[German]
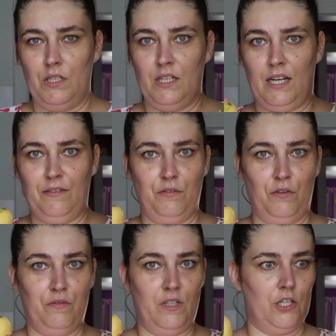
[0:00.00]
die reifen
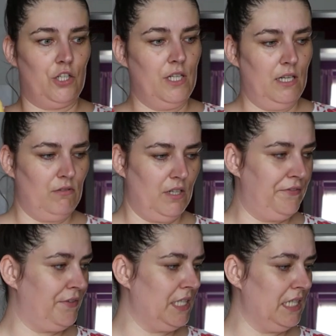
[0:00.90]
hoffentlich schnell und
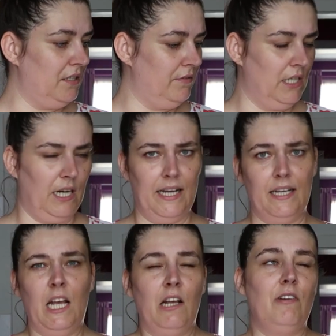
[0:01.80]
dann friere ich die wieder ein.